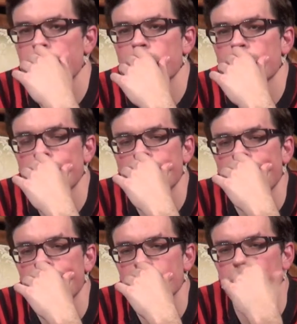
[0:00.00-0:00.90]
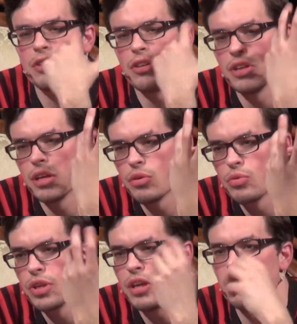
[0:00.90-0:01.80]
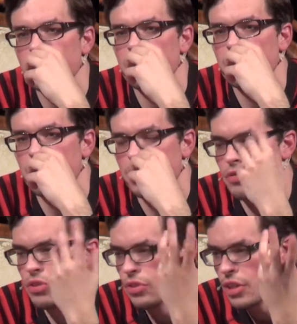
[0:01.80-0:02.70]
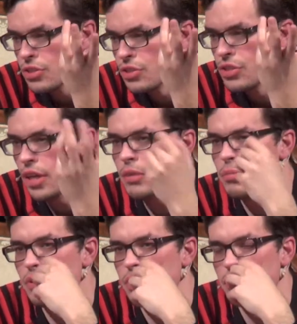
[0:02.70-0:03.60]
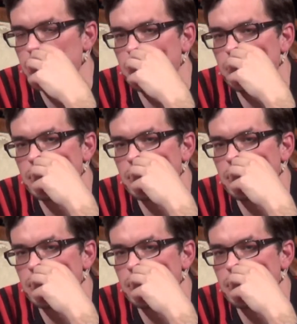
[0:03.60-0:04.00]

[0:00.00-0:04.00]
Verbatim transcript: Do tego, jak to mhm. wyglądało u niego i do tego, jak to wygląda dzisiaj, bo